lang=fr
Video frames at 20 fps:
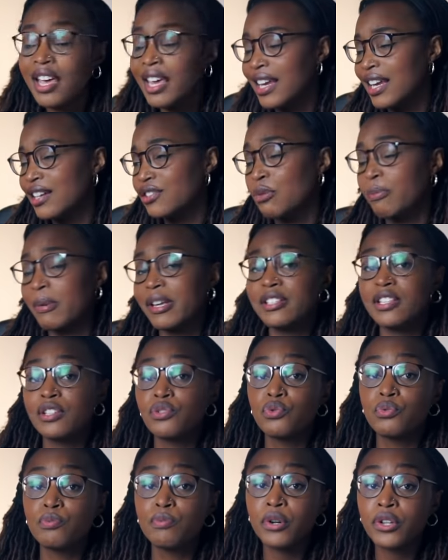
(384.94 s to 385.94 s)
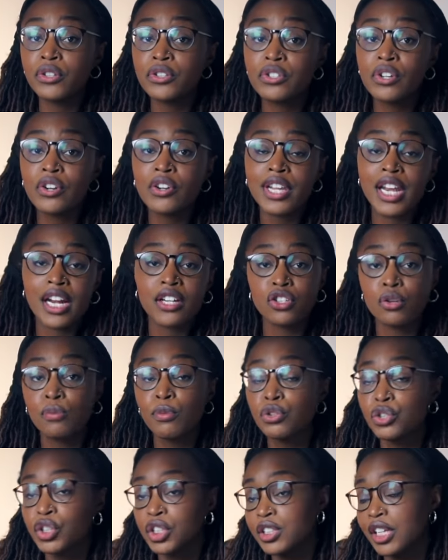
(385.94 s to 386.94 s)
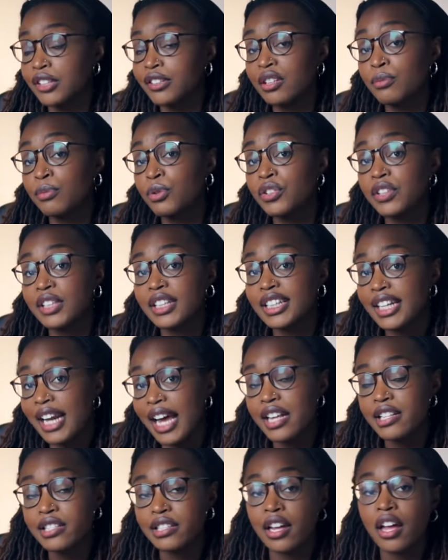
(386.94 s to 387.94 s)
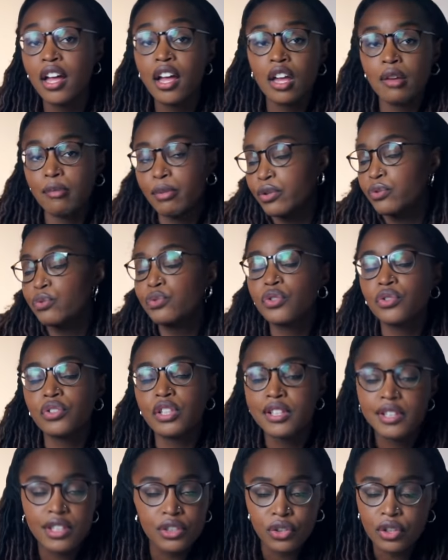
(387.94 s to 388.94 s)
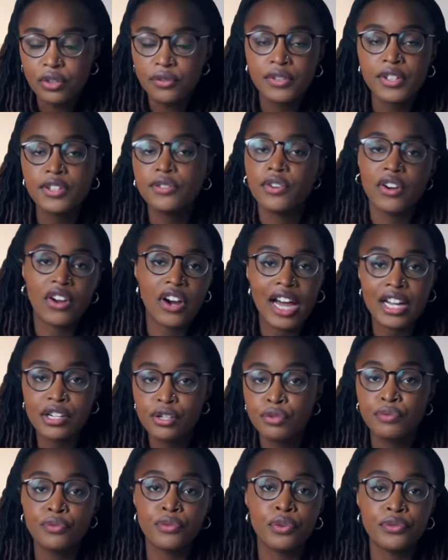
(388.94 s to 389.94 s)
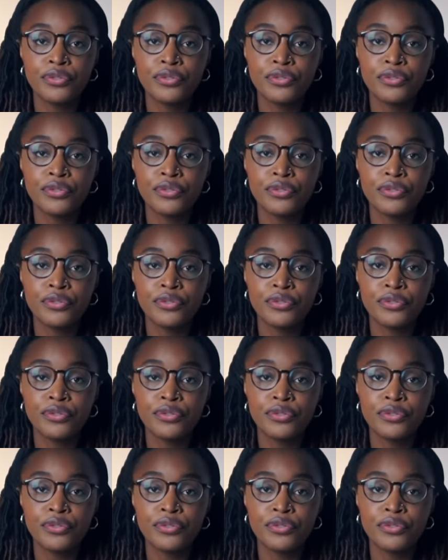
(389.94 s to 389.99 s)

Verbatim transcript: qu'elles ont passé du bon temps, qu'elles ont mangé certainement des glaces, bah, tout ce que des jeunes filles de leur âge font